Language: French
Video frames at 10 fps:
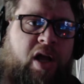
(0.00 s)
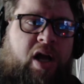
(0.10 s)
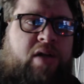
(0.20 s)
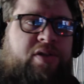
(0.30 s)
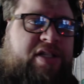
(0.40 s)

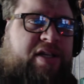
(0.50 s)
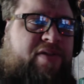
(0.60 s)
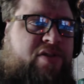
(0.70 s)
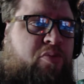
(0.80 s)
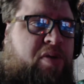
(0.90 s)
des
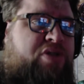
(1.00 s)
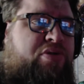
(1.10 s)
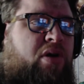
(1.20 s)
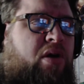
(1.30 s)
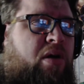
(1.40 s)
services de
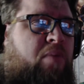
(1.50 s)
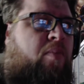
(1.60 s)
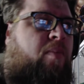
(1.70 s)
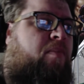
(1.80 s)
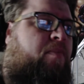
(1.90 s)
peinture euh,
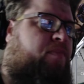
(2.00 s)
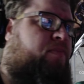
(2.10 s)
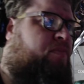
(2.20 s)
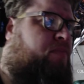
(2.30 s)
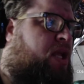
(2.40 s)

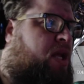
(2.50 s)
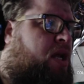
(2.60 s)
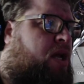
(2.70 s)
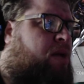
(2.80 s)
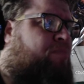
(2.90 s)

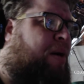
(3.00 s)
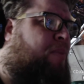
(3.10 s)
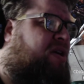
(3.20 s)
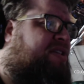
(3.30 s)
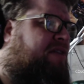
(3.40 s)
pas
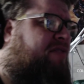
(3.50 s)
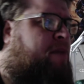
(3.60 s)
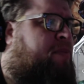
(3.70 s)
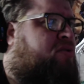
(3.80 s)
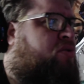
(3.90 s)
moins élevés,
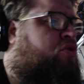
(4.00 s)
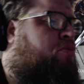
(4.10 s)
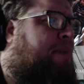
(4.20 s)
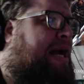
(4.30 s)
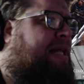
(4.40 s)
parce que je suis
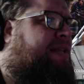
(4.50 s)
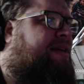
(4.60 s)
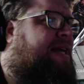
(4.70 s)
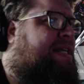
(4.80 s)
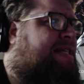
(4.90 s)
pas
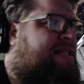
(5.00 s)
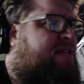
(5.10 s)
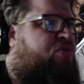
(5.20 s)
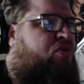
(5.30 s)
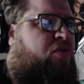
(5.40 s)
très
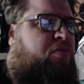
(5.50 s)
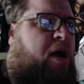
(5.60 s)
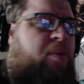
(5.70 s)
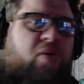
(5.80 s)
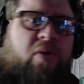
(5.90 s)
excessif, je trouve, par
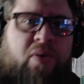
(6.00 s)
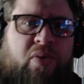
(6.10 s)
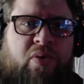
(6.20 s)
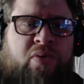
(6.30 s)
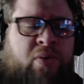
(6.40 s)
rapport aux,
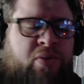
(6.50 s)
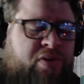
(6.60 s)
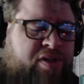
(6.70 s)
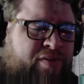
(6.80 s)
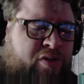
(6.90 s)

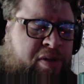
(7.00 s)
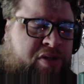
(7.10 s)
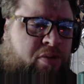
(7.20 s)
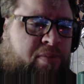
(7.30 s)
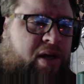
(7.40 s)
autres services de
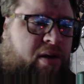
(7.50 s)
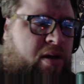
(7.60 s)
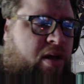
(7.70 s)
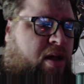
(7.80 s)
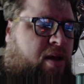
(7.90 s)
peinture, mais, euh,
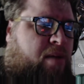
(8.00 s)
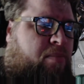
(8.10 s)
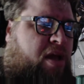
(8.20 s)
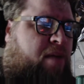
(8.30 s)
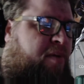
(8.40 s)

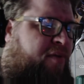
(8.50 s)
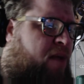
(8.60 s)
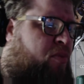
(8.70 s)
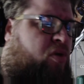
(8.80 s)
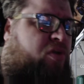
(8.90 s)
mais, mais voilà,
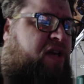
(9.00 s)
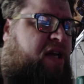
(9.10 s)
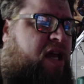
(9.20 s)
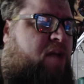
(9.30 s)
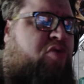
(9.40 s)
me
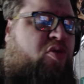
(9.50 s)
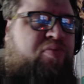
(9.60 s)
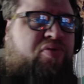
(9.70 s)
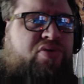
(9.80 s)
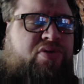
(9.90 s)
consacrer un peu
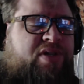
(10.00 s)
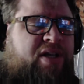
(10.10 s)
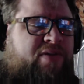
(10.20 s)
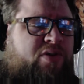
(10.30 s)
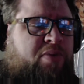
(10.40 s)
plus aux
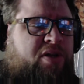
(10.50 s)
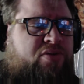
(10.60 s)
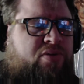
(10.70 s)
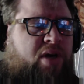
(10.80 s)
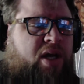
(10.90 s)
services de
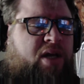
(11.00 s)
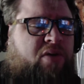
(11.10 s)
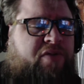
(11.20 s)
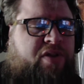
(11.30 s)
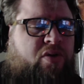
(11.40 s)
peinture et aux
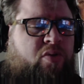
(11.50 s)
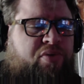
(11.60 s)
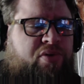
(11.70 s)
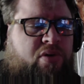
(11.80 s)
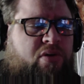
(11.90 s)
vidéos
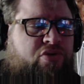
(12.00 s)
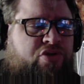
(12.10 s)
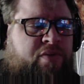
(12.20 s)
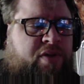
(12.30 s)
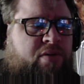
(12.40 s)
plutôt qu'aux jeux
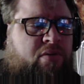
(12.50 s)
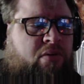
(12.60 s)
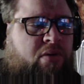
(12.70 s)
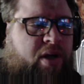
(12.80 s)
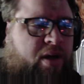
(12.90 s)

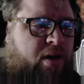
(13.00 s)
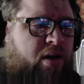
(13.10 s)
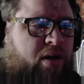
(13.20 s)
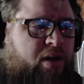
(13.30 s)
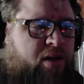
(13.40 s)
vidéo et,
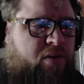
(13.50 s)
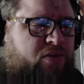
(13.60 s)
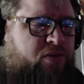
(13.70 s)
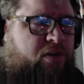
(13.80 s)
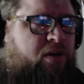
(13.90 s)
et aux
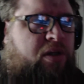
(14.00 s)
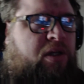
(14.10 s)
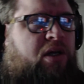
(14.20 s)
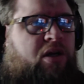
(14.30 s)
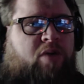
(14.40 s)
autres,
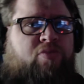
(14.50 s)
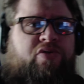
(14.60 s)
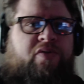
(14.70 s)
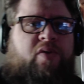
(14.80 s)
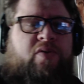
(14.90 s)
comme je
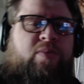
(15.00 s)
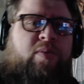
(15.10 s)
fais en ce moment.